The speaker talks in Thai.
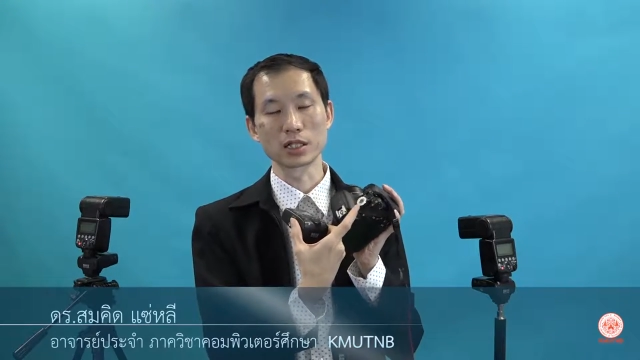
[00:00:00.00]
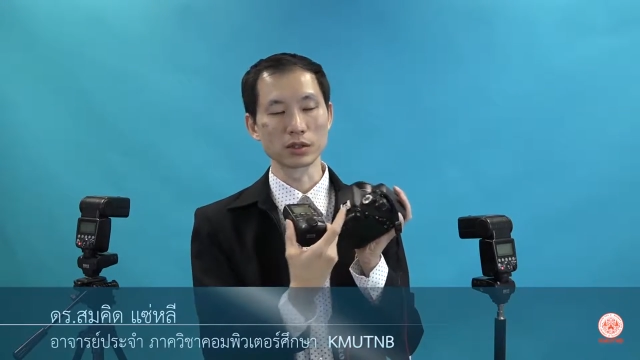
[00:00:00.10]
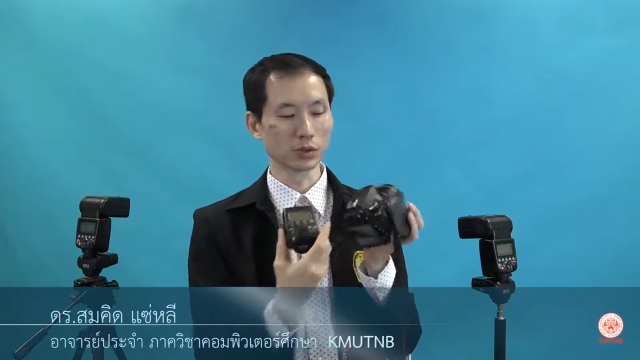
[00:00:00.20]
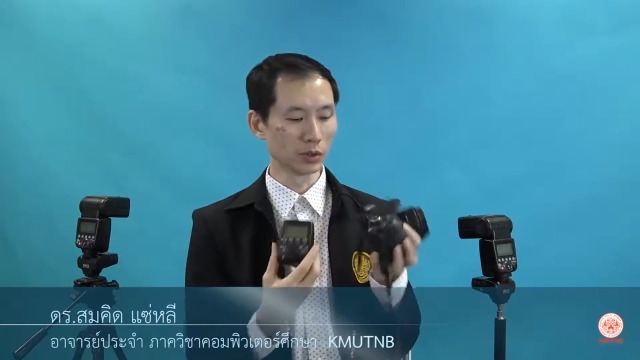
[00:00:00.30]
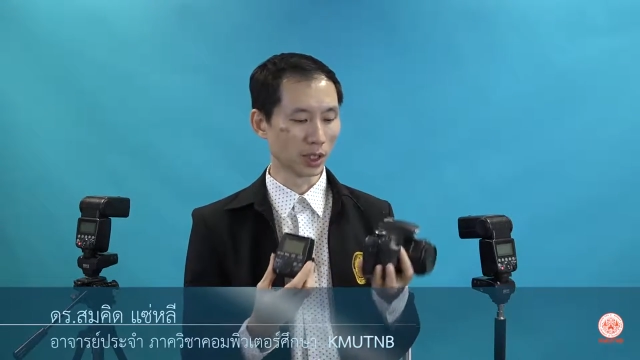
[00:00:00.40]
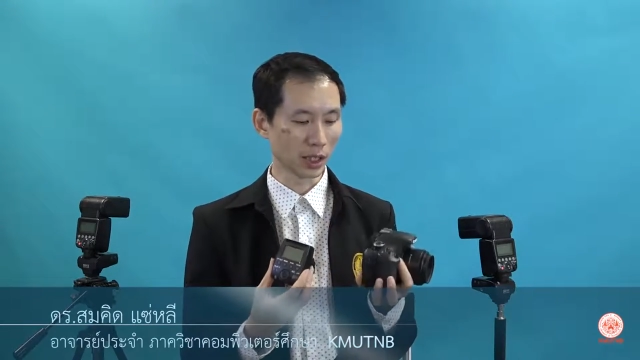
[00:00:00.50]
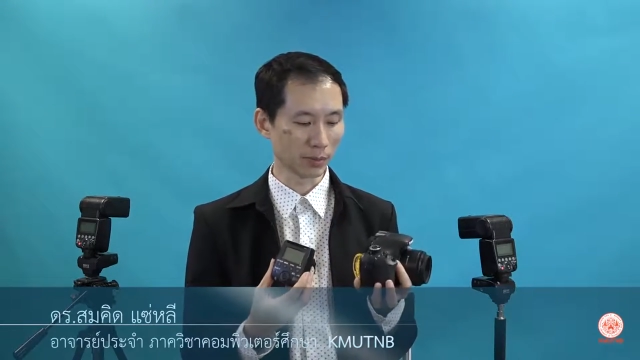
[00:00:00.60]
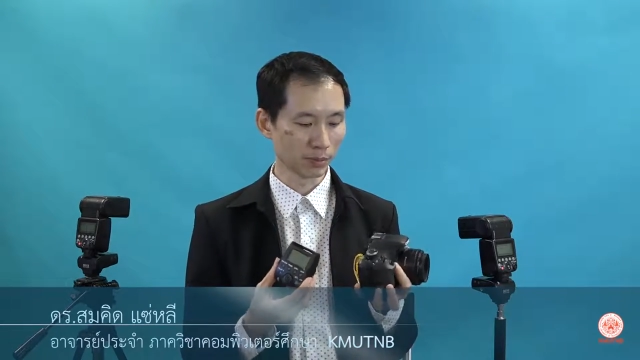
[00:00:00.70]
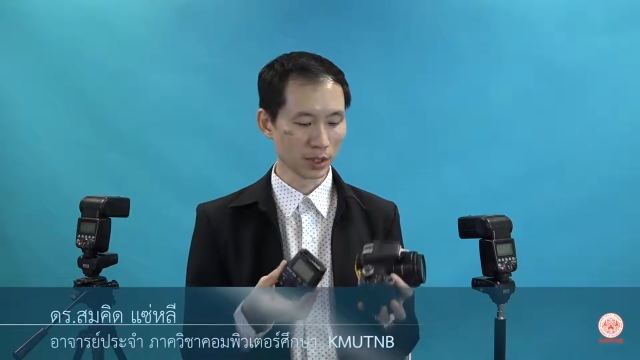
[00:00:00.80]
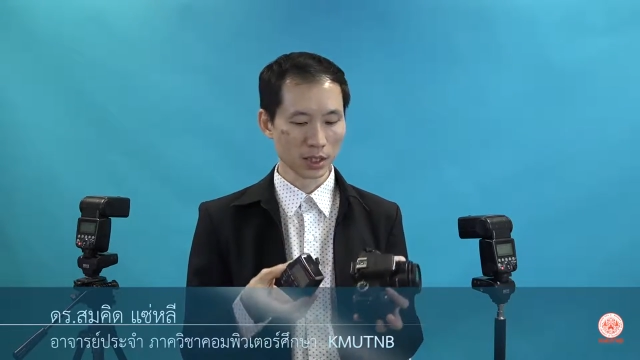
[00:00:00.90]
ทั้งคู่นะค
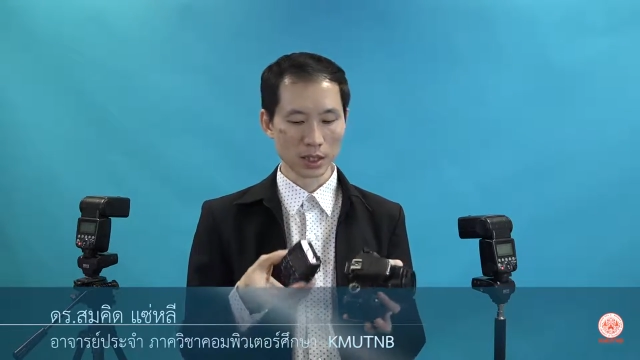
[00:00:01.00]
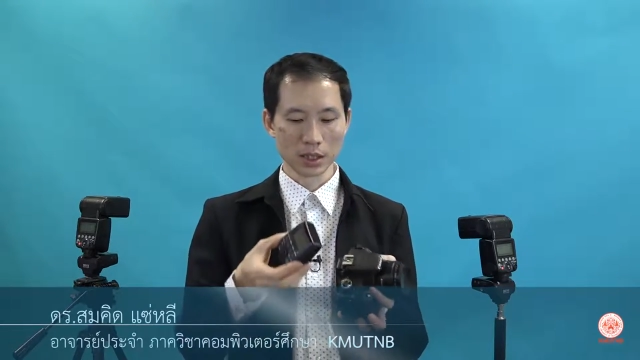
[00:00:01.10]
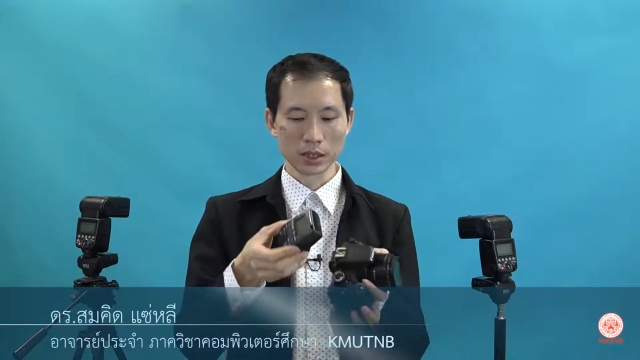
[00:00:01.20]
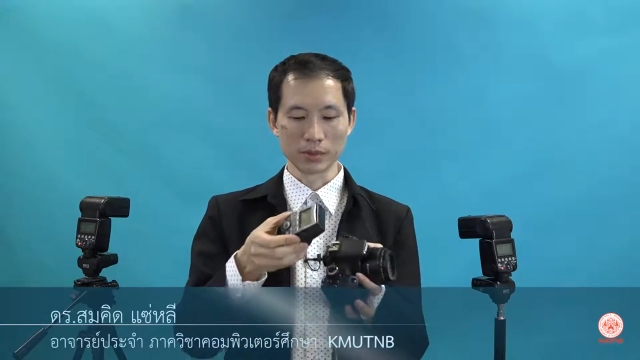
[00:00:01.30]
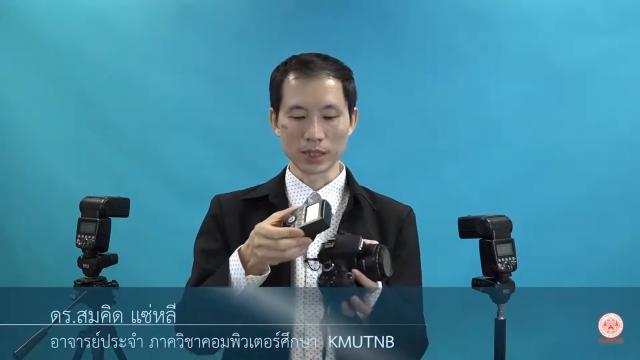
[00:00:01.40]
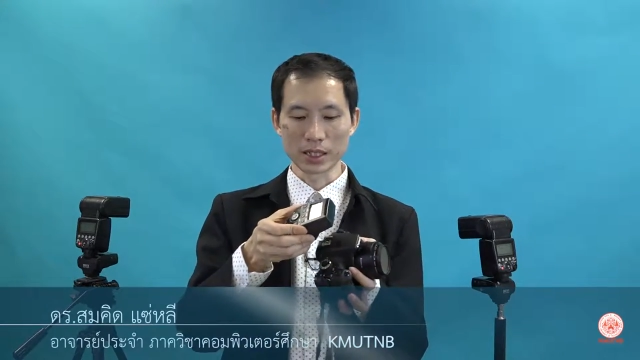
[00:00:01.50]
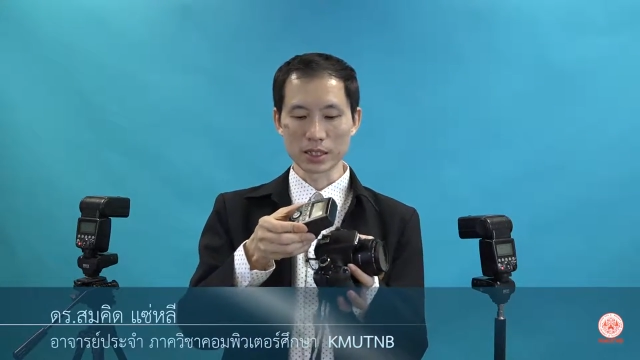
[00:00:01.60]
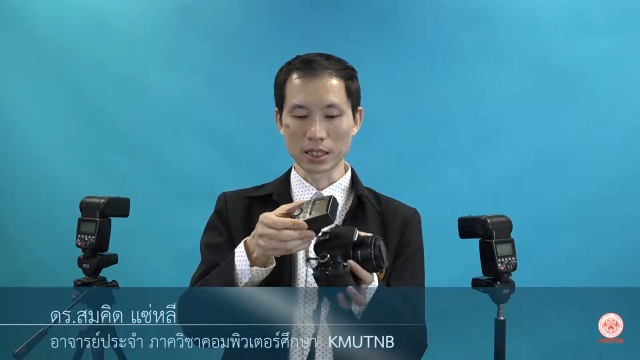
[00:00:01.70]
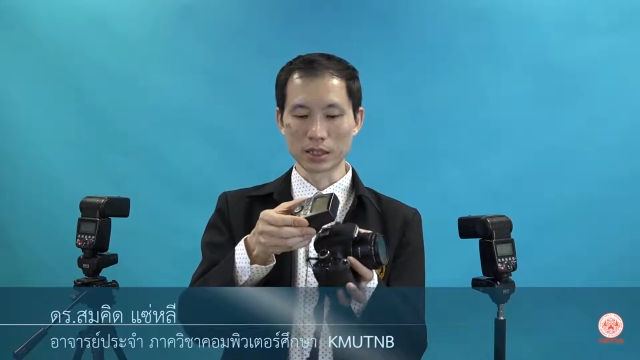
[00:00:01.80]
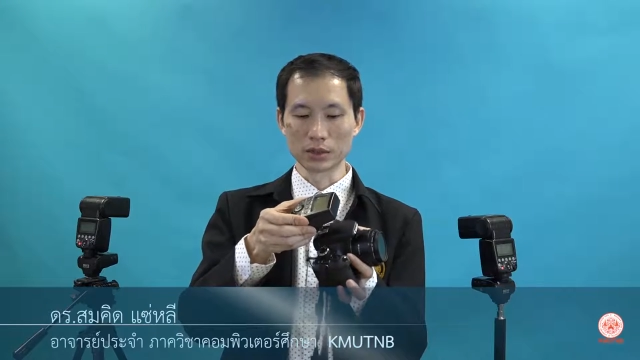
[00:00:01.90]
รับทำการ
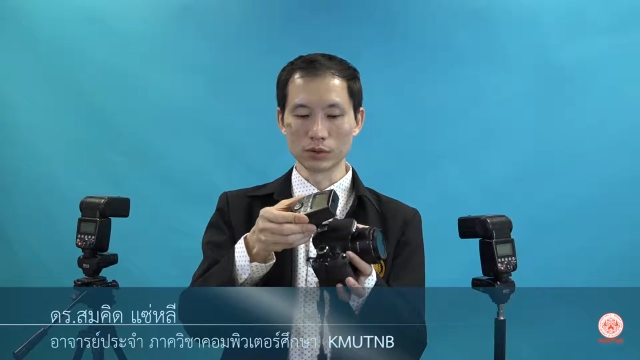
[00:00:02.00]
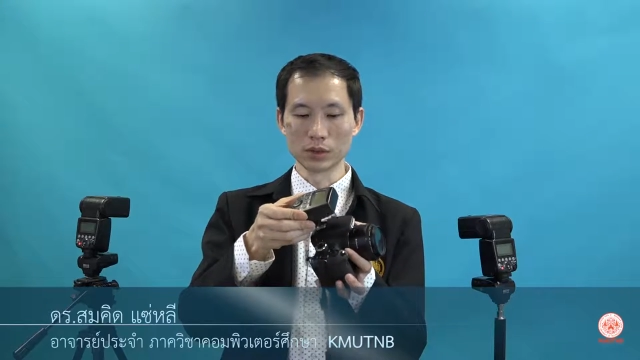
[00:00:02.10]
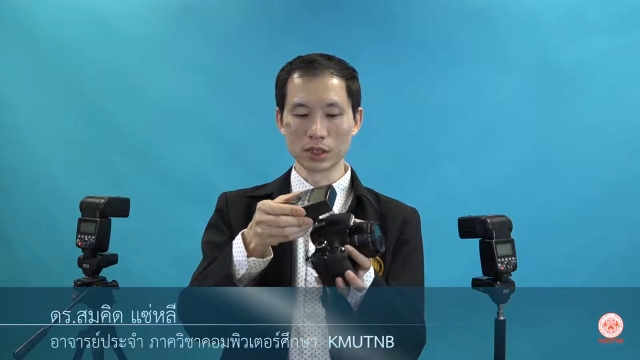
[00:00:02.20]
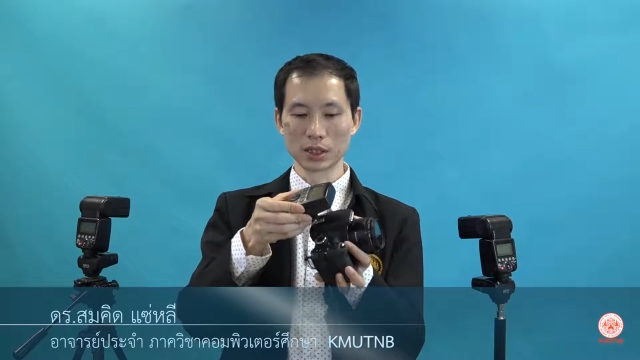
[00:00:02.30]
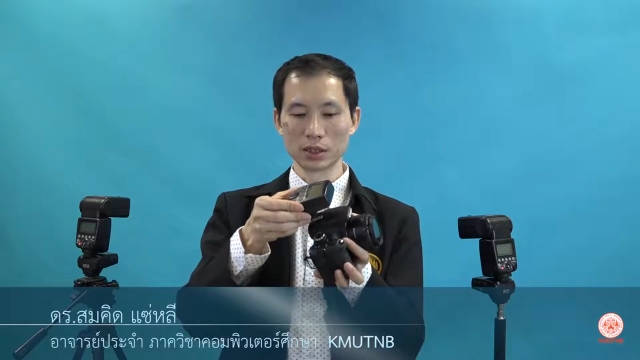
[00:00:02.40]
ใส่ตัว